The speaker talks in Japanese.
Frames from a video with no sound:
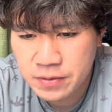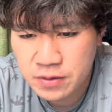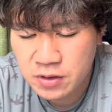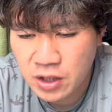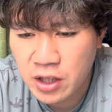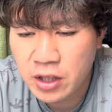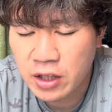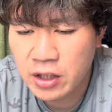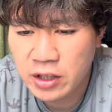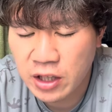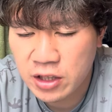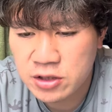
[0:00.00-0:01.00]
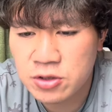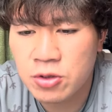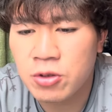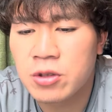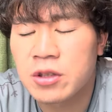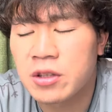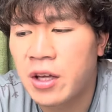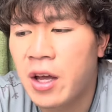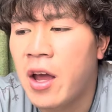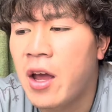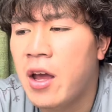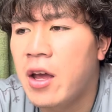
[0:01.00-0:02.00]
う、ね、高翔って、
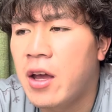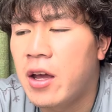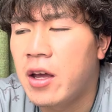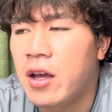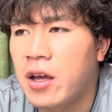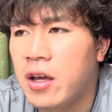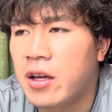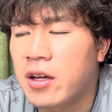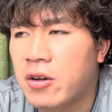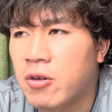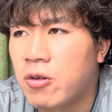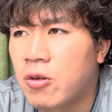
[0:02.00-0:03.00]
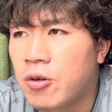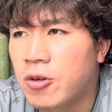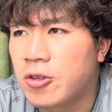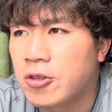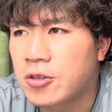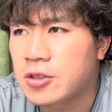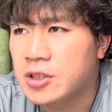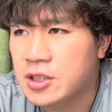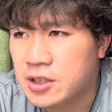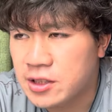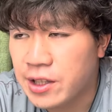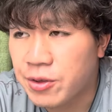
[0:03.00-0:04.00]
えー、こう、
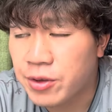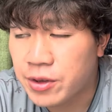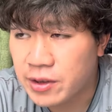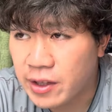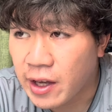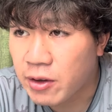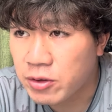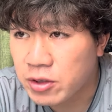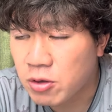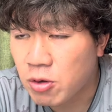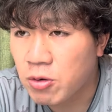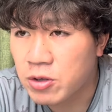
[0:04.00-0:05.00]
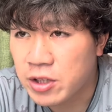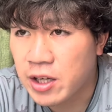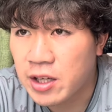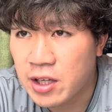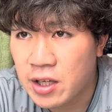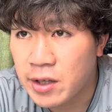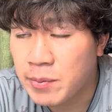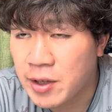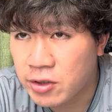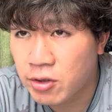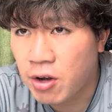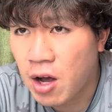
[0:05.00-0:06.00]
人生を追って、ほんで、ここにね、英
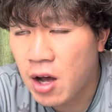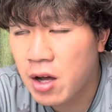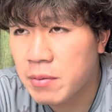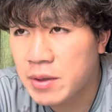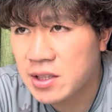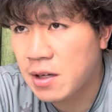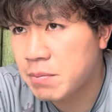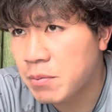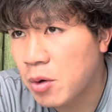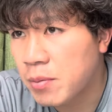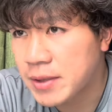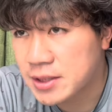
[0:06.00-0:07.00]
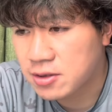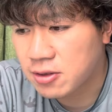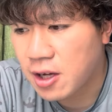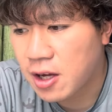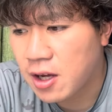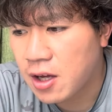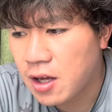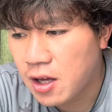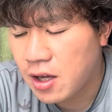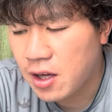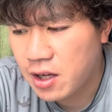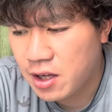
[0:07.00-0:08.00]
明とか、まあ、三本松とか、
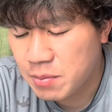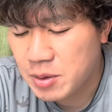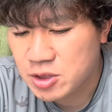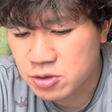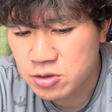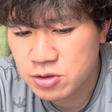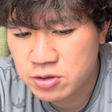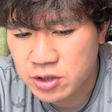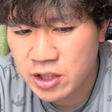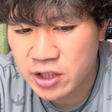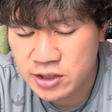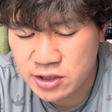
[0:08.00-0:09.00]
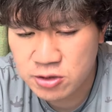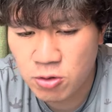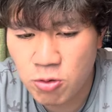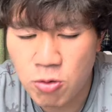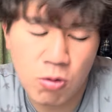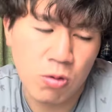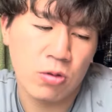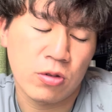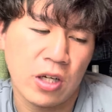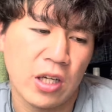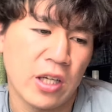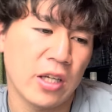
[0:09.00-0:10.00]
えー、まあ、ちょくちょくね、指導高校と
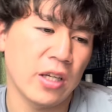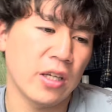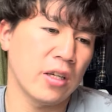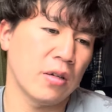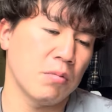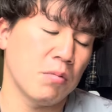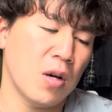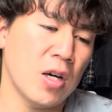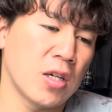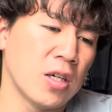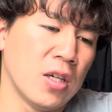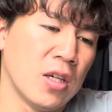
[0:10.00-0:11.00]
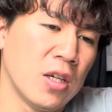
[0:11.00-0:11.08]
かね、えー、まあ、